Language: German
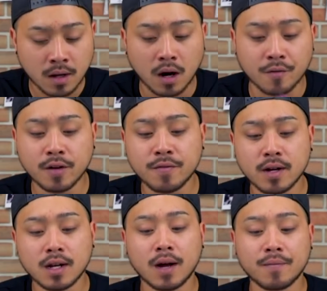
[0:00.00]
Auf jeden
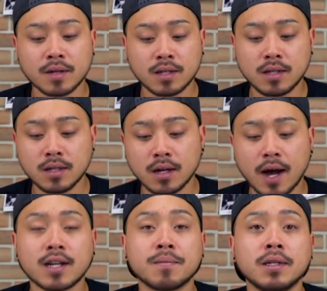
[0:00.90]
Fall haben wir hier
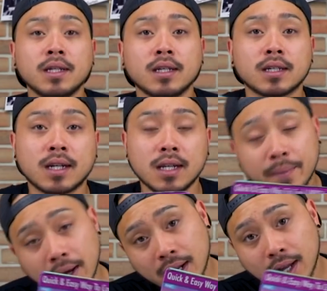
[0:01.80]
eine
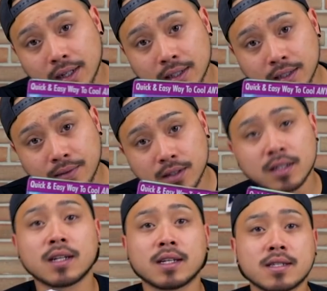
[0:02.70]
Mini-Klimaanlage, die wir in
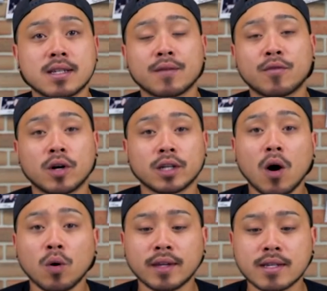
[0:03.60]
den nächsten Tagen bei euch
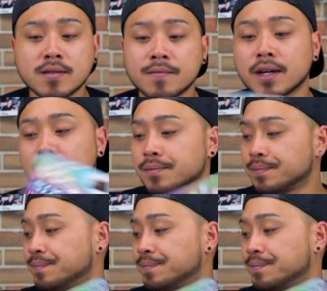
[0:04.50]
auch testen werden.